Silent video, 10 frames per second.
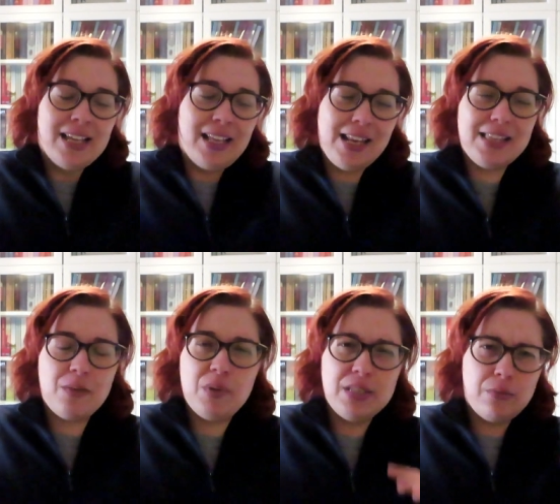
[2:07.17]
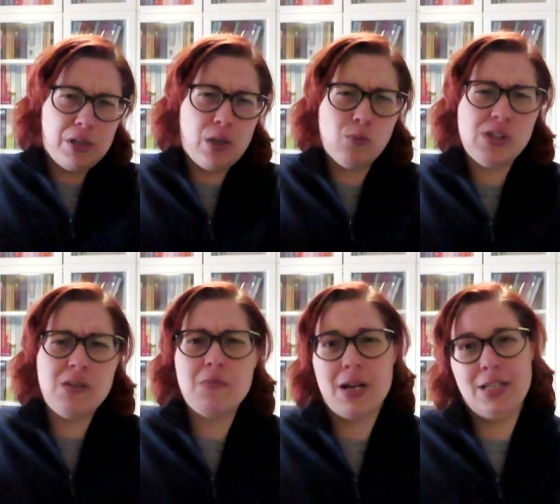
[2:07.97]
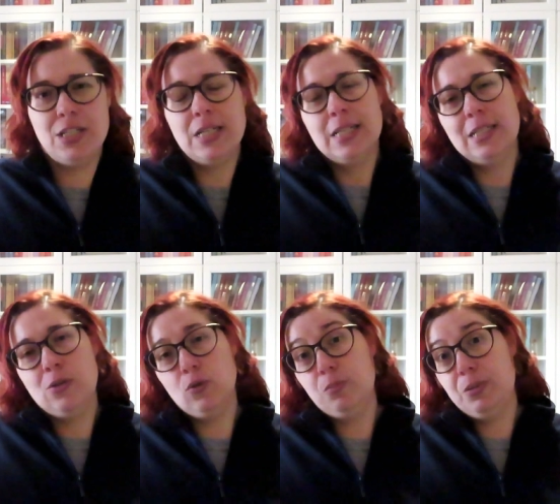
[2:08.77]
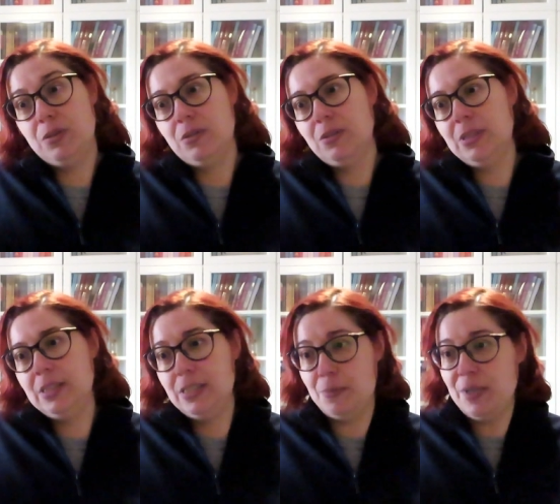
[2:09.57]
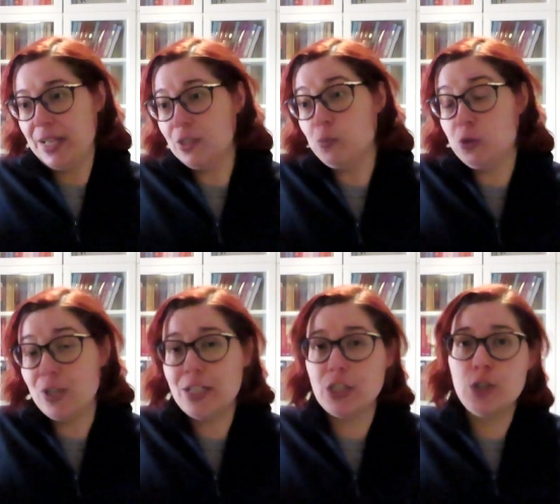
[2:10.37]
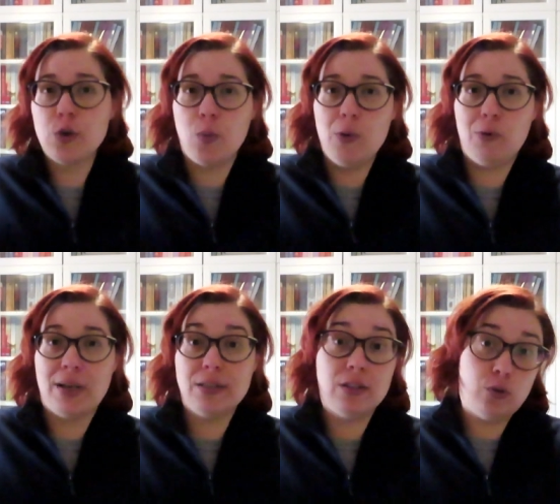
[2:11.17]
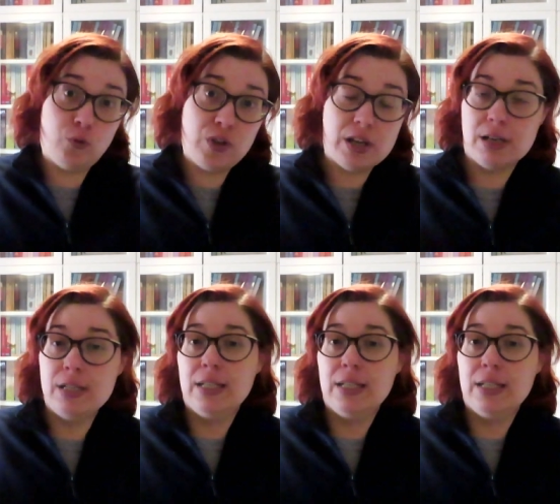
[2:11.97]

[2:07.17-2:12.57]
Queria também saber aqui um bocadinho mais sobre uh, determinadas personagens, como é o caso da Sofia,